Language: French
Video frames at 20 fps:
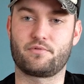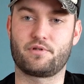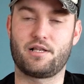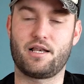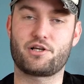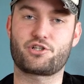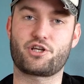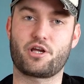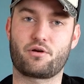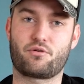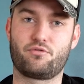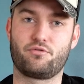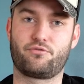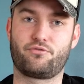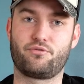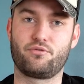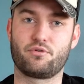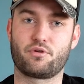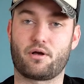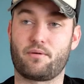lâcher un coup de
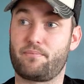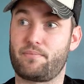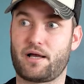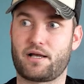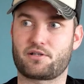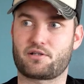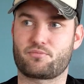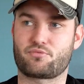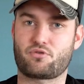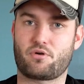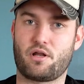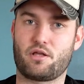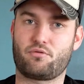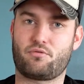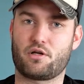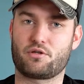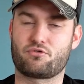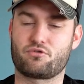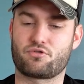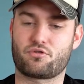foudre, par exemple sur la
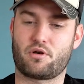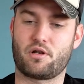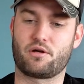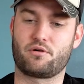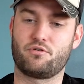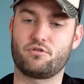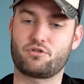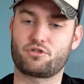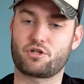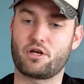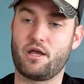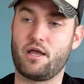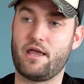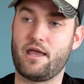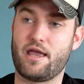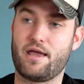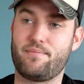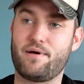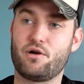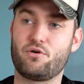droite ou sur la gauche,
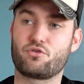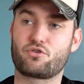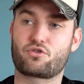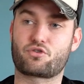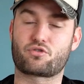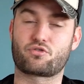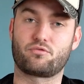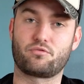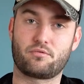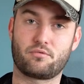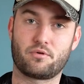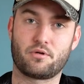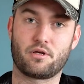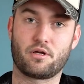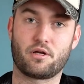et eh ben le son